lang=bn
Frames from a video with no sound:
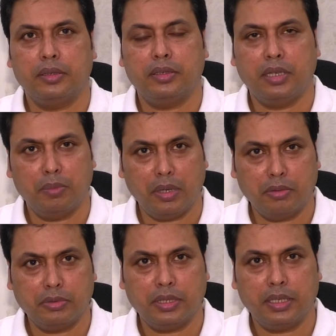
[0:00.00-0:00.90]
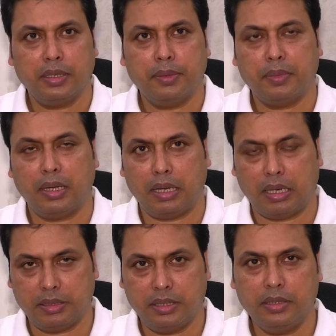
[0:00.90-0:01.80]
সিএম হাউসে
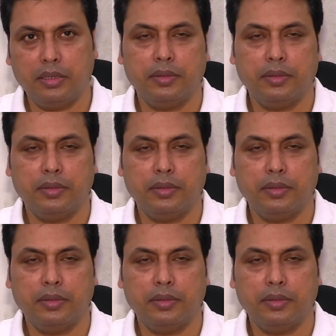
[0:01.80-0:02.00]
আছি